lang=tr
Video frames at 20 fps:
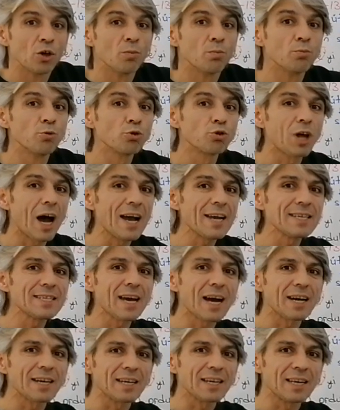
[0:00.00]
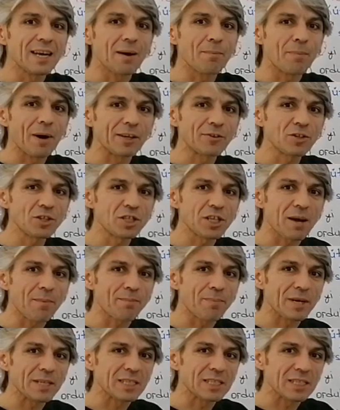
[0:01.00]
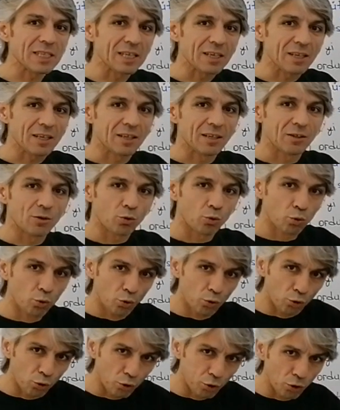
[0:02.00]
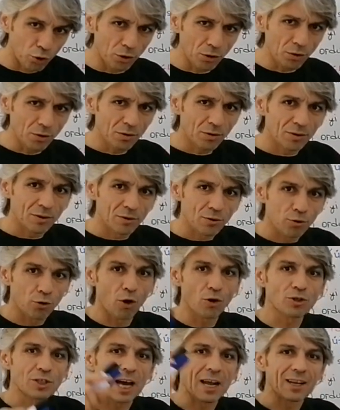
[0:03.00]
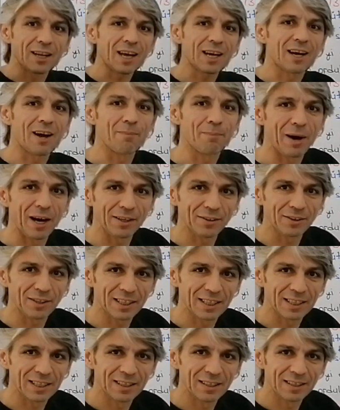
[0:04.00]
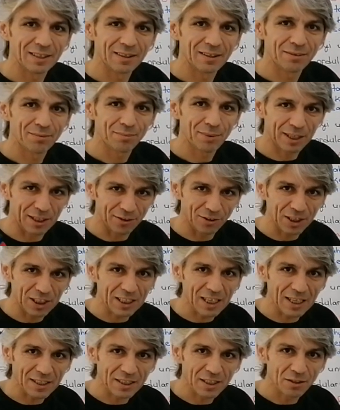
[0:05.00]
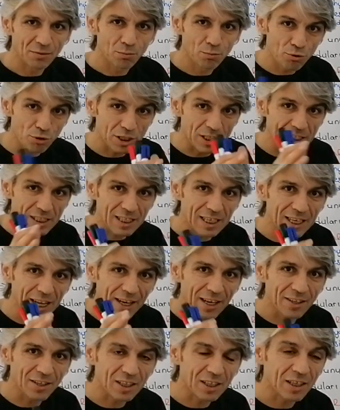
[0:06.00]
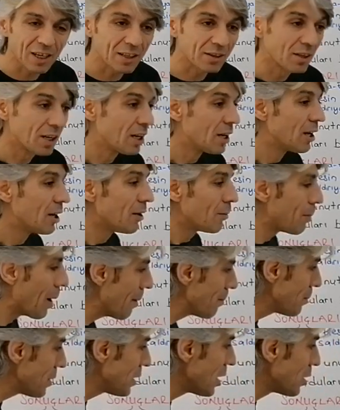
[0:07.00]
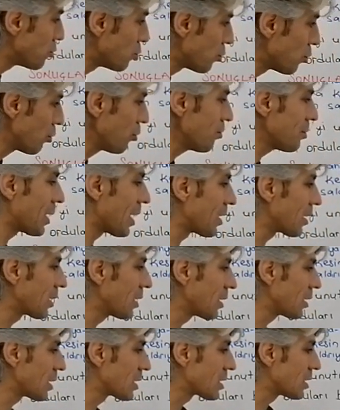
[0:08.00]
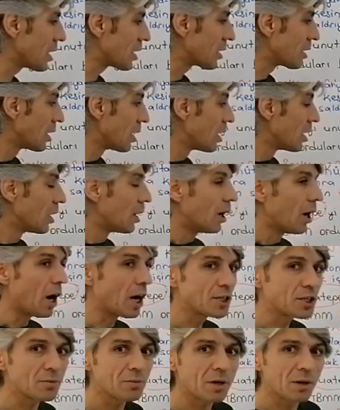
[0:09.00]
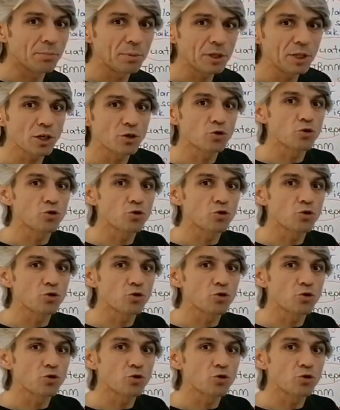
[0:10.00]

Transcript: Mudanya ile Batı cephesi durdu, Lozan'la kapandı. Bakın dikkat. Bu çizgilere dikkat. Ben bir de diyorum ki arkadaşlar acaba bir de